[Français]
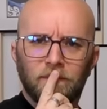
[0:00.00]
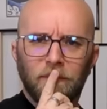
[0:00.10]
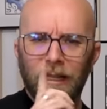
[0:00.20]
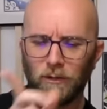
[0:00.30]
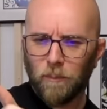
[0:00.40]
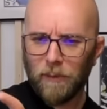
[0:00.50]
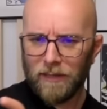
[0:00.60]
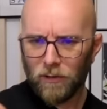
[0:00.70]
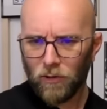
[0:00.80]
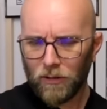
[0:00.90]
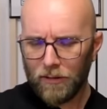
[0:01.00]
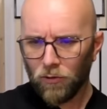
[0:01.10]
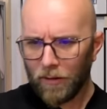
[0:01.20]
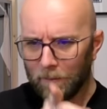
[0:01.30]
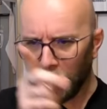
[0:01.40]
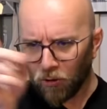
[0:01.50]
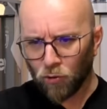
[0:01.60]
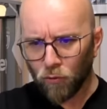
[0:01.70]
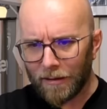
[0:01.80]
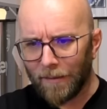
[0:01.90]
Attends, donc, donc pendant
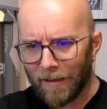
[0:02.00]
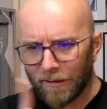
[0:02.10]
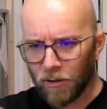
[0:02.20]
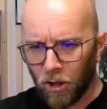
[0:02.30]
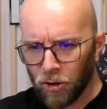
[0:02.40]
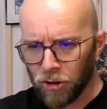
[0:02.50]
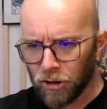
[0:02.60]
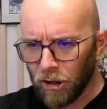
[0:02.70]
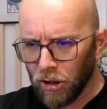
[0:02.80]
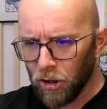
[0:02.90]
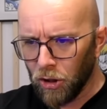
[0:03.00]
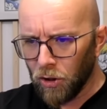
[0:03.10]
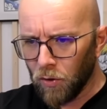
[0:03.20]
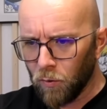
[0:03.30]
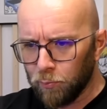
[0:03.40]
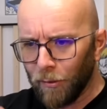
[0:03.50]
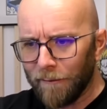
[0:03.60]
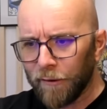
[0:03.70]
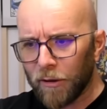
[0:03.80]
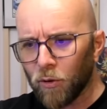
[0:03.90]
toute la maintenance, on pourra
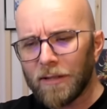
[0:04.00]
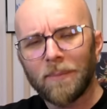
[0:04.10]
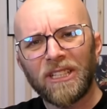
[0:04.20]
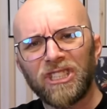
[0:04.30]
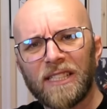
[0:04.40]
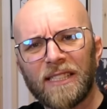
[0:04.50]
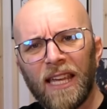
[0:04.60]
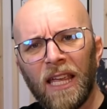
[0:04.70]
faire que des matchs d'essai